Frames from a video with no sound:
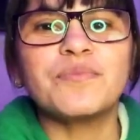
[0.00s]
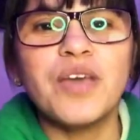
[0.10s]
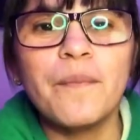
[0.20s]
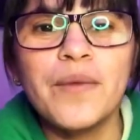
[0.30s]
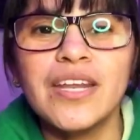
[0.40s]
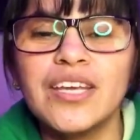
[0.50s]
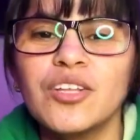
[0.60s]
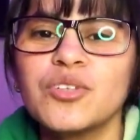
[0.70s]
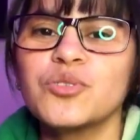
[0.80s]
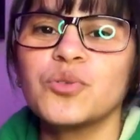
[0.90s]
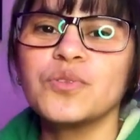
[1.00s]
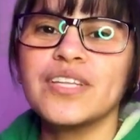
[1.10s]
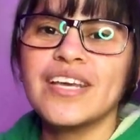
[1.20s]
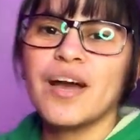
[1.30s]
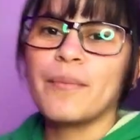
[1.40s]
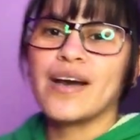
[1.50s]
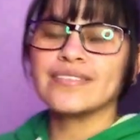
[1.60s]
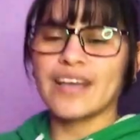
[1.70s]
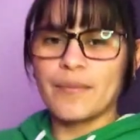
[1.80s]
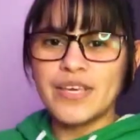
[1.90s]
bienvenidos un día
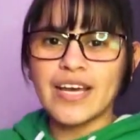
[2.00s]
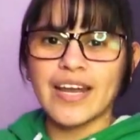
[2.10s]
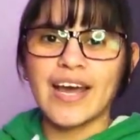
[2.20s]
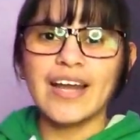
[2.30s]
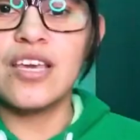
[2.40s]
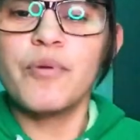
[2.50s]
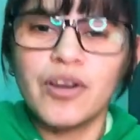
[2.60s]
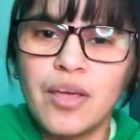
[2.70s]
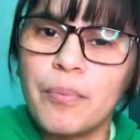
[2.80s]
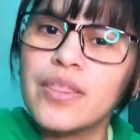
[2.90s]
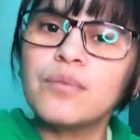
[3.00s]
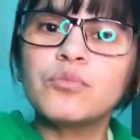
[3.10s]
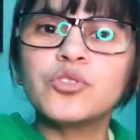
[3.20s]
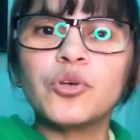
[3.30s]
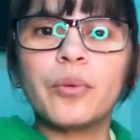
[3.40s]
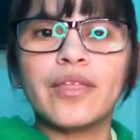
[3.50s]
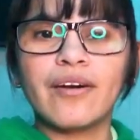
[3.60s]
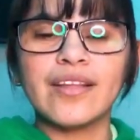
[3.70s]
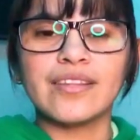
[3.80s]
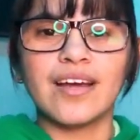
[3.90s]
más a mi canal Y bueno, después de muchos
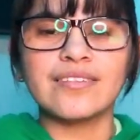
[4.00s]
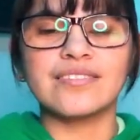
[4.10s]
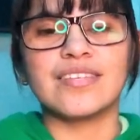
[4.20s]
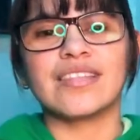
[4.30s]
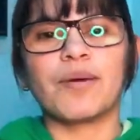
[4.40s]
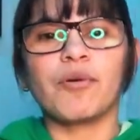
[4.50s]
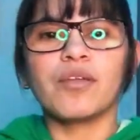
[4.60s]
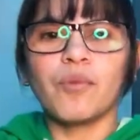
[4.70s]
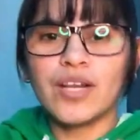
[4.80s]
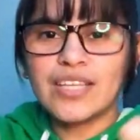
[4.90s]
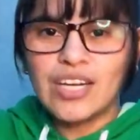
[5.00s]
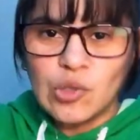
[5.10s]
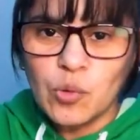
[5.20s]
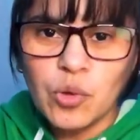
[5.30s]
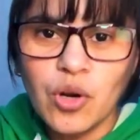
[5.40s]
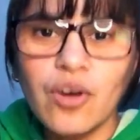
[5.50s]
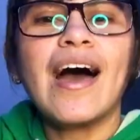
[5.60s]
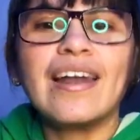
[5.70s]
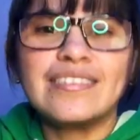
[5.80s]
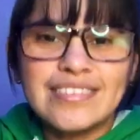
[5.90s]
videos atrás ya estamos de vuelta al núcleo
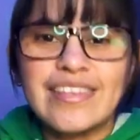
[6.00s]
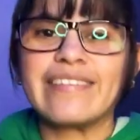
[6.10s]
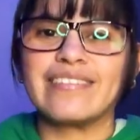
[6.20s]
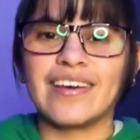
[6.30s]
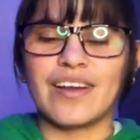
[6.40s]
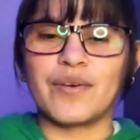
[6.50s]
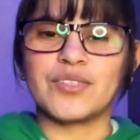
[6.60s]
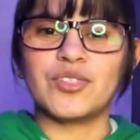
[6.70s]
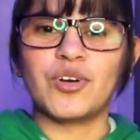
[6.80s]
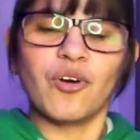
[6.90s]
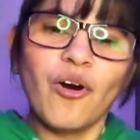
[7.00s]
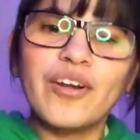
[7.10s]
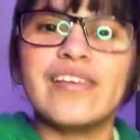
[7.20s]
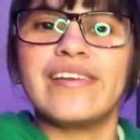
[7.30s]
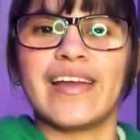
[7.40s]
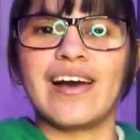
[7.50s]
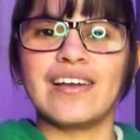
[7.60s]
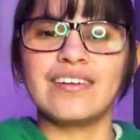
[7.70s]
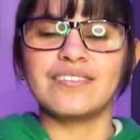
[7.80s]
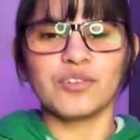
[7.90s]
Al set de grabación
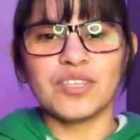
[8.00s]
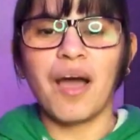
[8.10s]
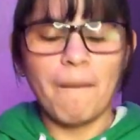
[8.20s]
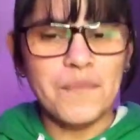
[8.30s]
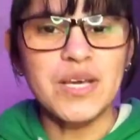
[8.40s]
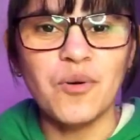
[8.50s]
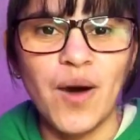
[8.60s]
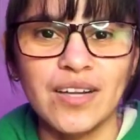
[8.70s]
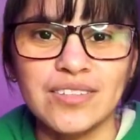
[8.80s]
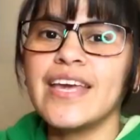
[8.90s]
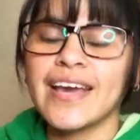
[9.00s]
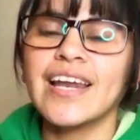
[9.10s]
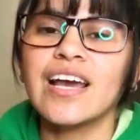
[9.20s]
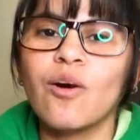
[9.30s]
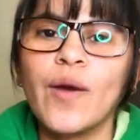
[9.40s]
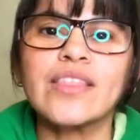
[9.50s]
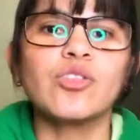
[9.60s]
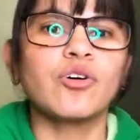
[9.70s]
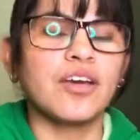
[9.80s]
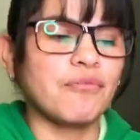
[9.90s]
original, o sea, mi cuarto Y es que les
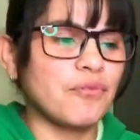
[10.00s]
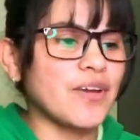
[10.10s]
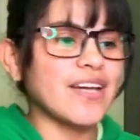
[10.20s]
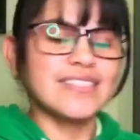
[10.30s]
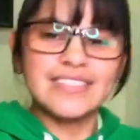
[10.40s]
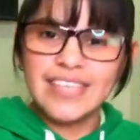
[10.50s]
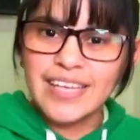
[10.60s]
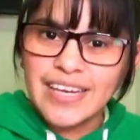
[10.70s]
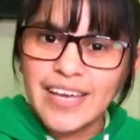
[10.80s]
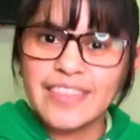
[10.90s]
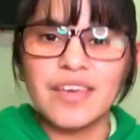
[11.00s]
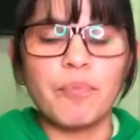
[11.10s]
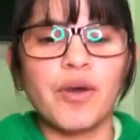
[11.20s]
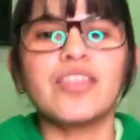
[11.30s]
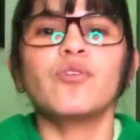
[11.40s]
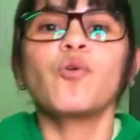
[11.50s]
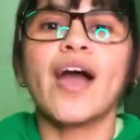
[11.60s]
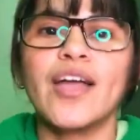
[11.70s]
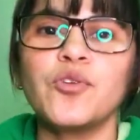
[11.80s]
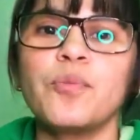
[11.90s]
cuento que fui al cine después de un
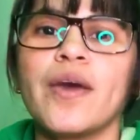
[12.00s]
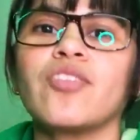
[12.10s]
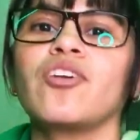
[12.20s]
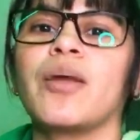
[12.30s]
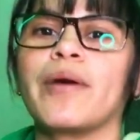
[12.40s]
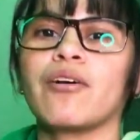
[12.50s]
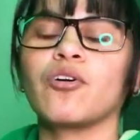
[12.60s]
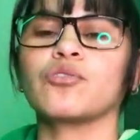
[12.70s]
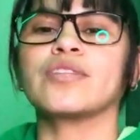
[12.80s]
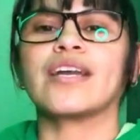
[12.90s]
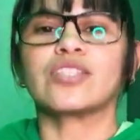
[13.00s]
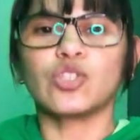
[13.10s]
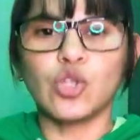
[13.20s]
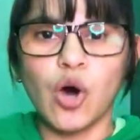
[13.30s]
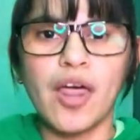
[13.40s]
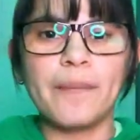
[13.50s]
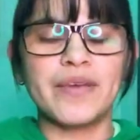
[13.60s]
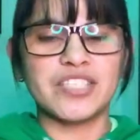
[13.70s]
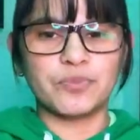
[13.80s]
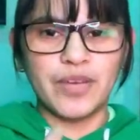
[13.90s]
año y medio Y le vengo a contar toda
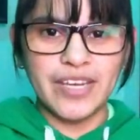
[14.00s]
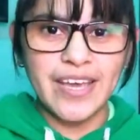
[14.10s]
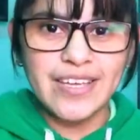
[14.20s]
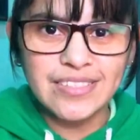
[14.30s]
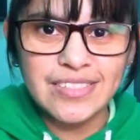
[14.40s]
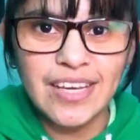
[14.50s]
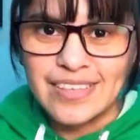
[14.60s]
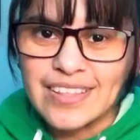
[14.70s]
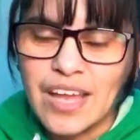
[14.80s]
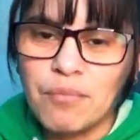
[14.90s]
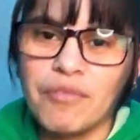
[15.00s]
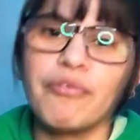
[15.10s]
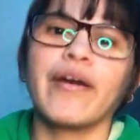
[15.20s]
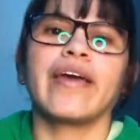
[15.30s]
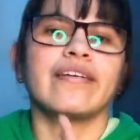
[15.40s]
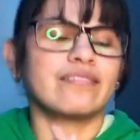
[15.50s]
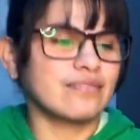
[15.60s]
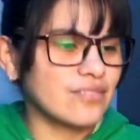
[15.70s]
mi experiencia Qué tal me fue,